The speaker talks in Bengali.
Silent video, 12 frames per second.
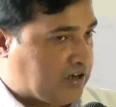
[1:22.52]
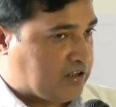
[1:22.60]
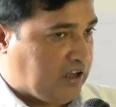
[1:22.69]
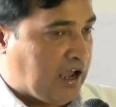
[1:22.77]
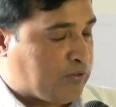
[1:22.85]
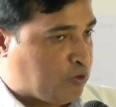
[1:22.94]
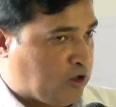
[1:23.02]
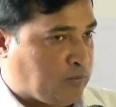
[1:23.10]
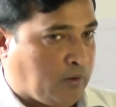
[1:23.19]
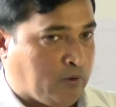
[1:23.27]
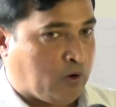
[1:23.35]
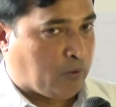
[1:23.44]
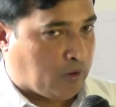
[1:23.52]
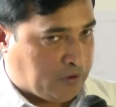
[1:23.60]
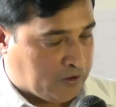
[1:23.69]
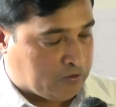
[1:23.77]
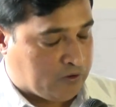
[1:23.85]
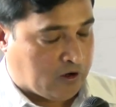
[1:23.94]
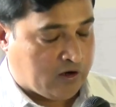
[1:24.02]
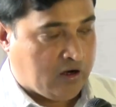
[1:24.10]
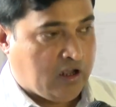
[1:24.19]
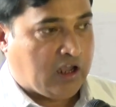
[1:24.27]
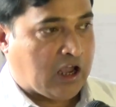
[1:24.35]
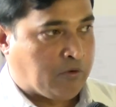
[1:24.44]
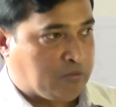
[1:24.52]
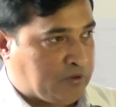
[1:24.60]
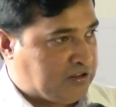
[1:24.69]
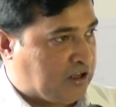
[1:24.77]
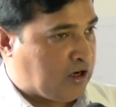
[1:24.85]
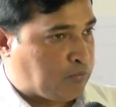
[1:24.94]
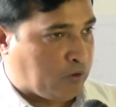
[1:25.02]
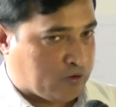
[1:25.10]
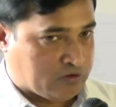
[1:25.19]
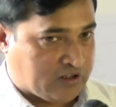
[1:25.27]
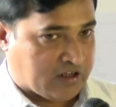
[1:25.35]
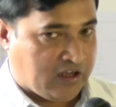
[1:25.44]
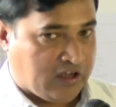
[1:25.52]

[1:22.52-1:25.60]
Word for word: কাজে এগিয়ে আসায় জন্মশতবার্ষিকী উদযাপন কমিটির নেতৃবৃন্দ